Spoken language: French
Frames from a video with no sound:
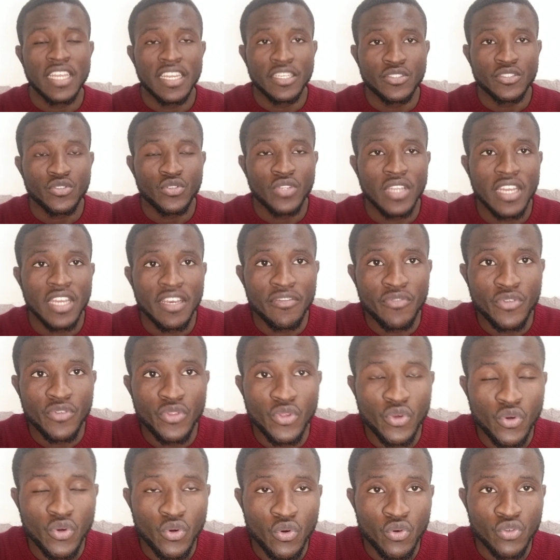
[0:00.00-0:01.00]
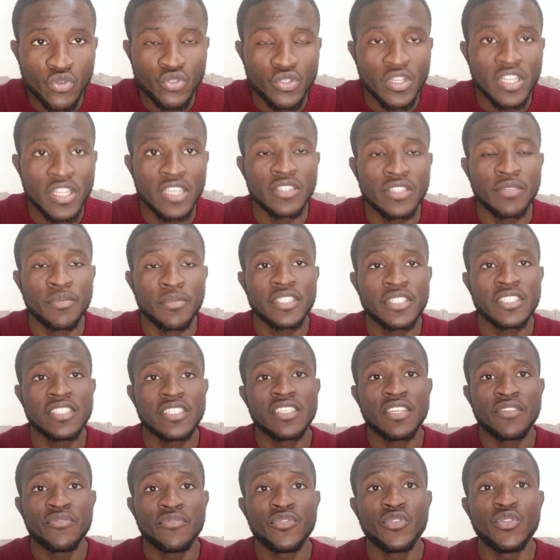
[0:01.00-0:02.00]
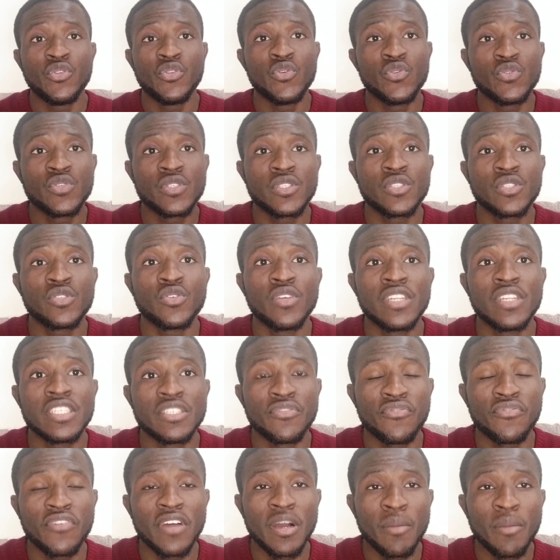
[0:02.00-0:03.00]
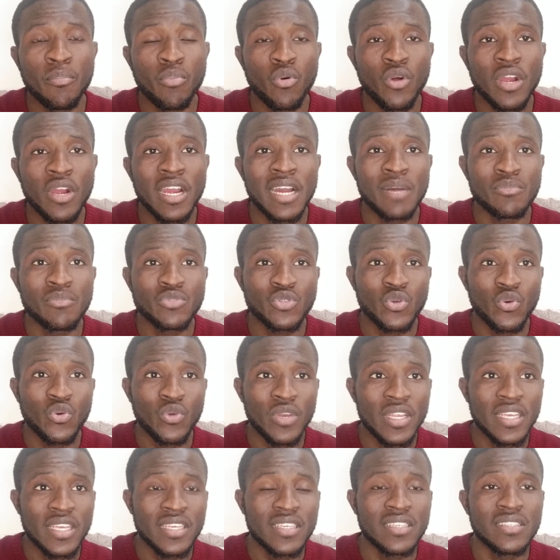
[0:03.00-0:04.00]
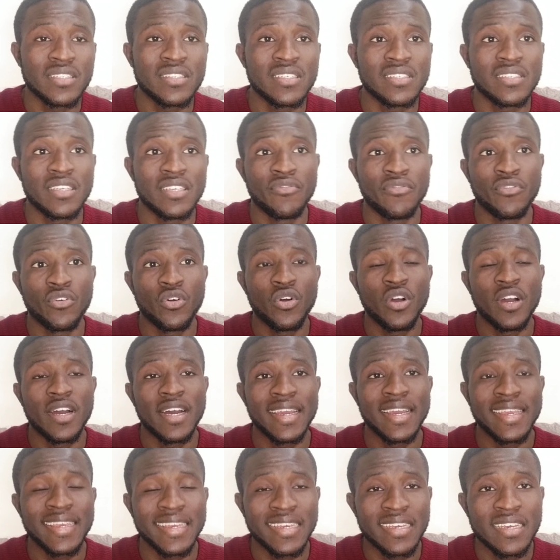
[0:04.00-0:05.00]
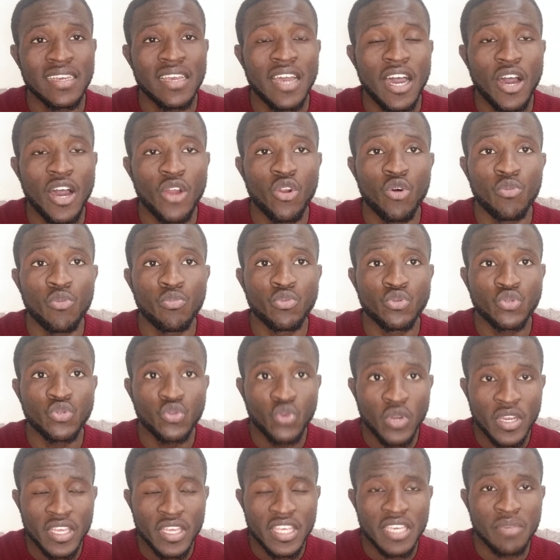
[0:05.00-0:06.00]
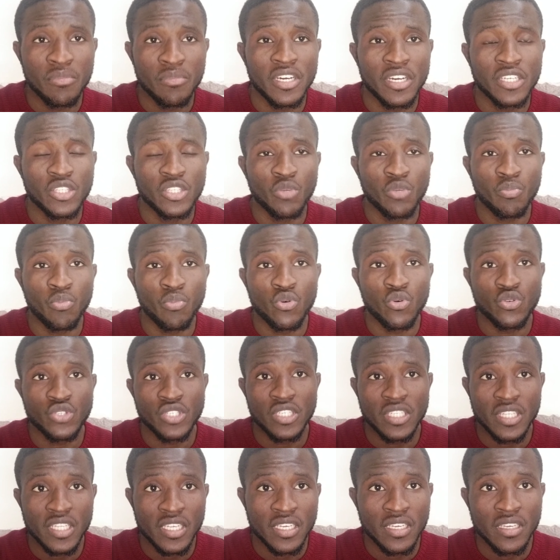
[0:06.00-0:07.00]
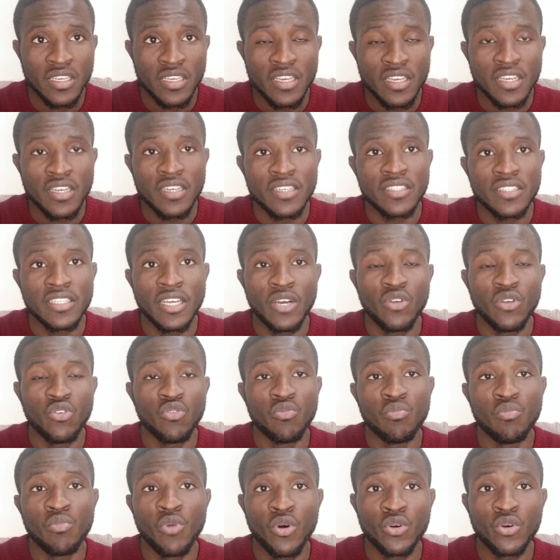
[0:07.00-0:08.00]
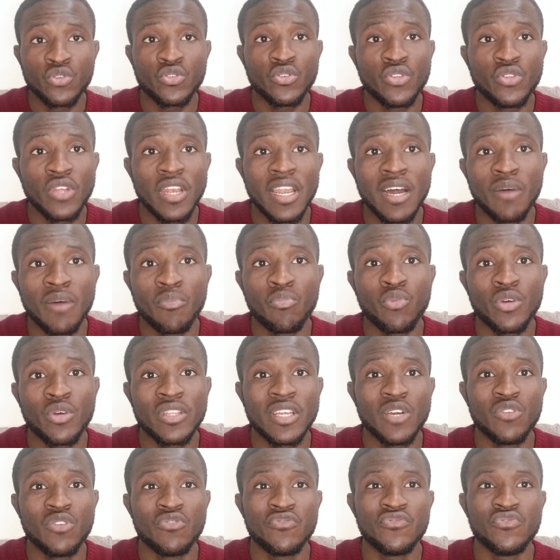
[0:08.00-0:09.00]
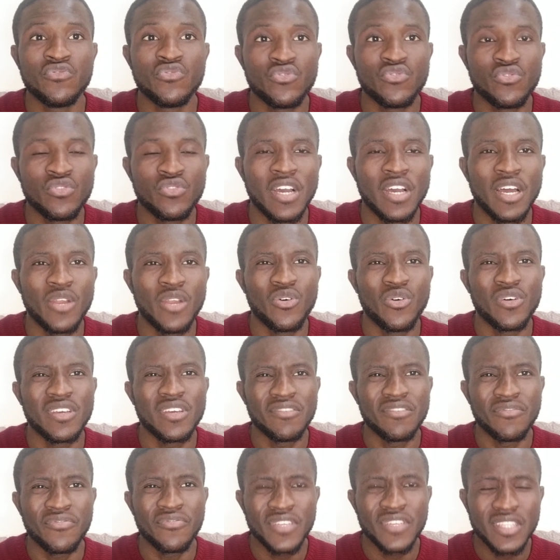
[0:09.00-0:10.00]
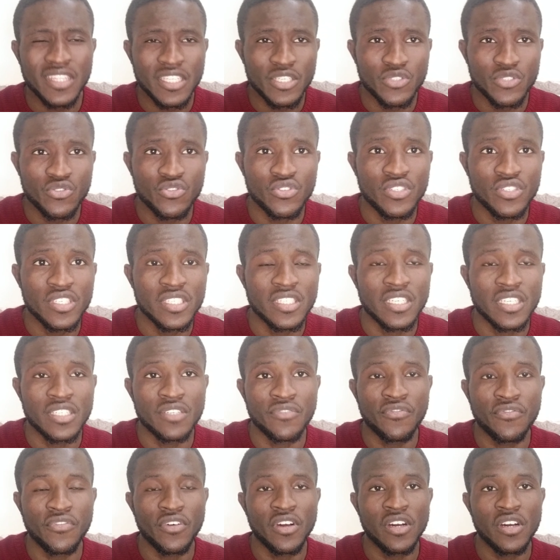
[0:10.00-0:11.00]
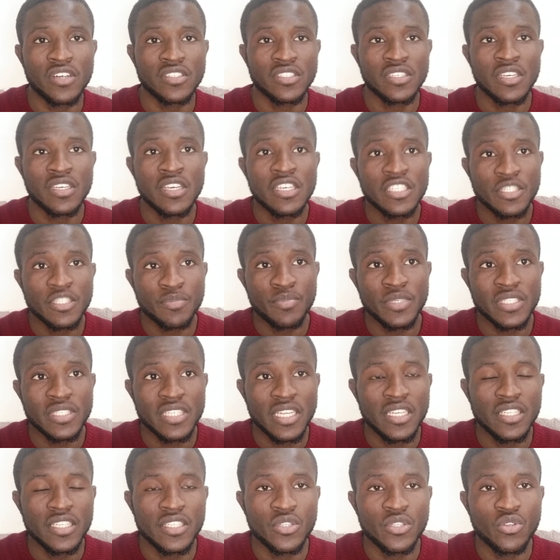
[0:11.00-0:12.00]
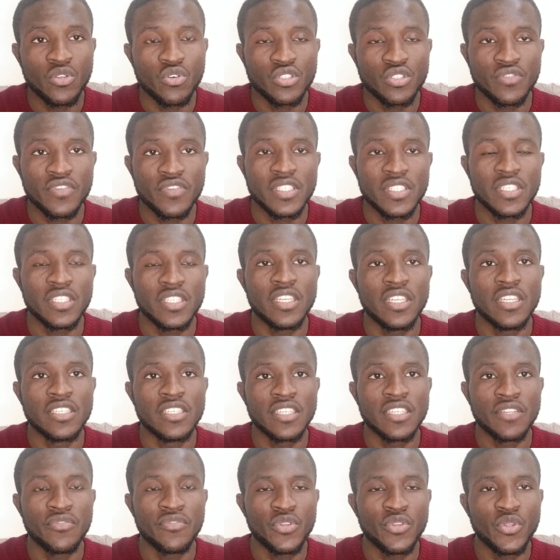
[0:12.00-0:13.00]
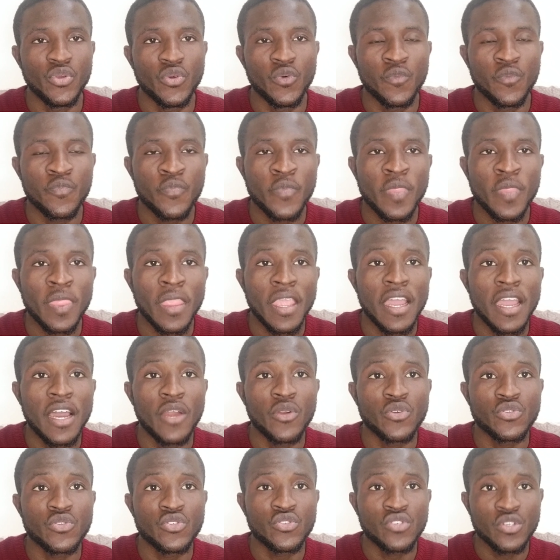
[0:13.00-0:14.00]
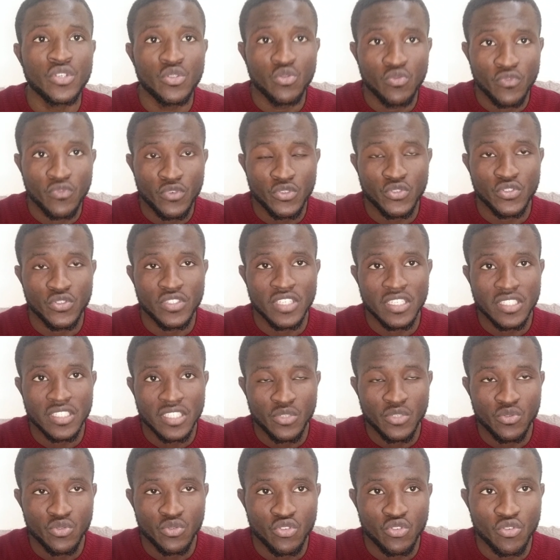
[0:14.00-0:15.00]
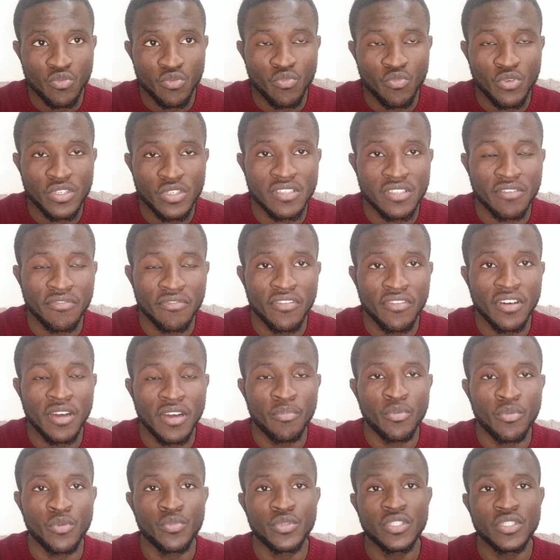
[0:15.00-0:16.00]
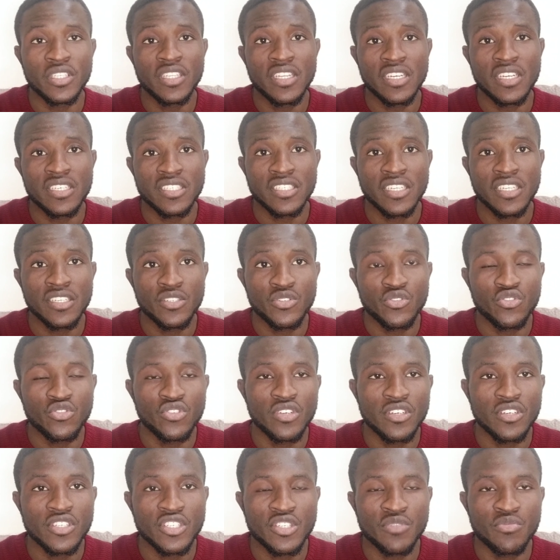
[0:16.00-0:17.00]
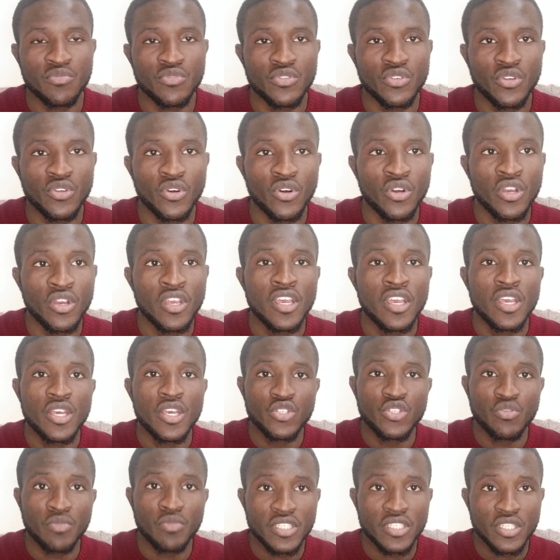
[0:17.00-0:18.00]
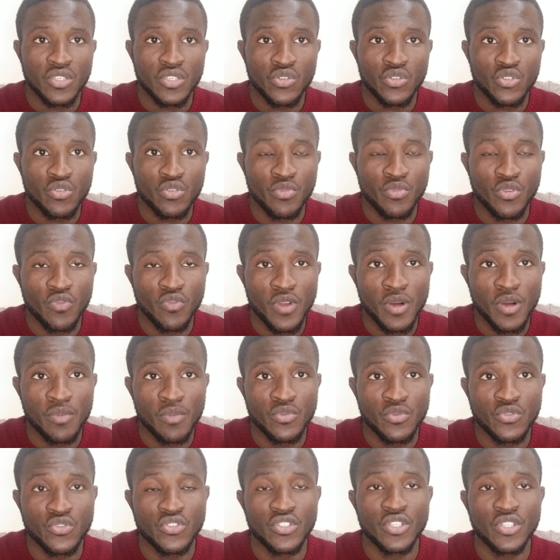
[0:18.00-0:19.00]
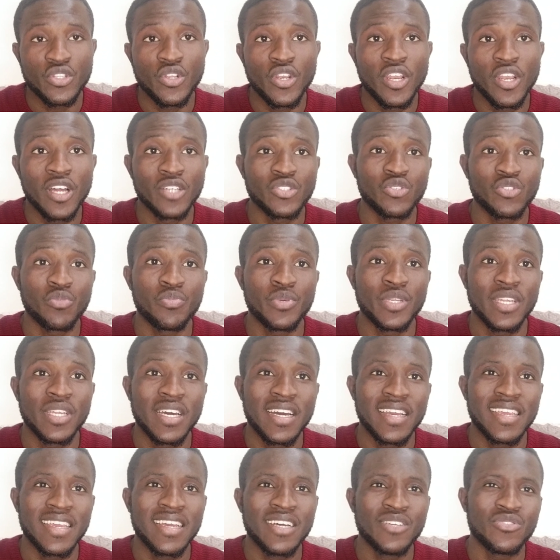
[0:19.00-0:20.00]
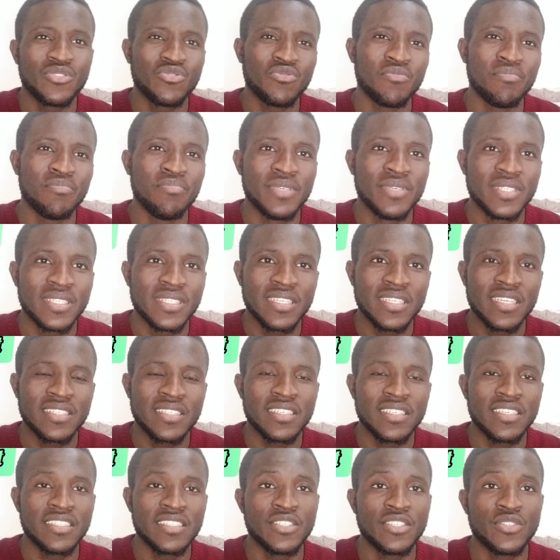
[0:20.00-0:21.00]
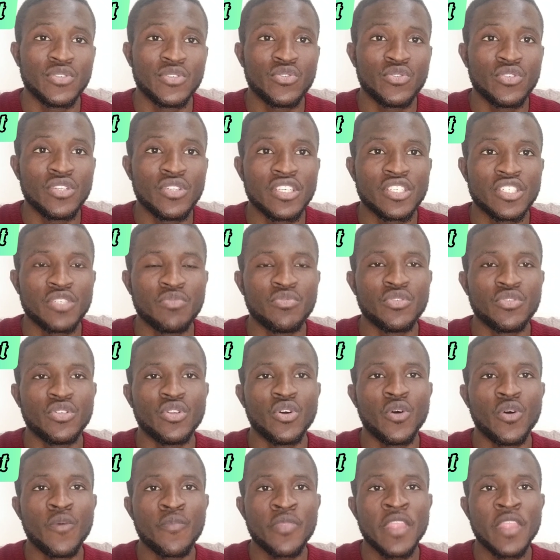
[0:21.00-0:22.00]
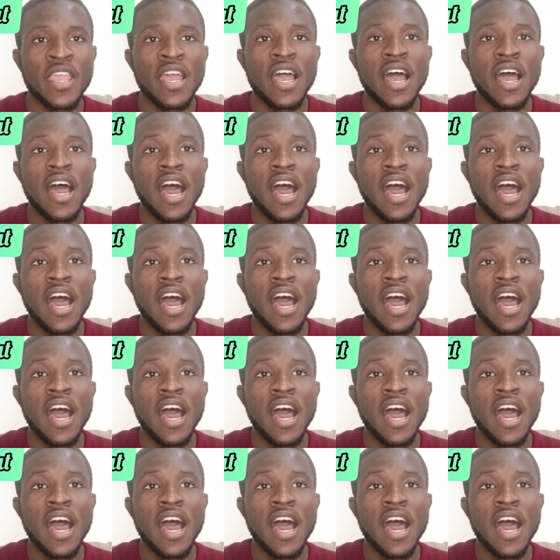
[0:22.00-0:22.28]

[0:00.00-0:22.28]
de la vidéo, du cette vidéo, ce sont les différents programmes scolaires qui ne te serviront à rien. Alors pour toi qui aimerais te projeter dans le monde de l'emploi dans le futur, alors évite d'étudier ces différentes spécialités dont je vais citer dans cette vidéo. Alors si tu es nouveau sur cette chaîne YouTube, moi c'est Franck, propriétaire de la chaîne étudiant en Chip du Nord. Sur ma chaîne YouTube, je développe au sujet de l'entrepreneuriat, du business et des études en Chip du Nord.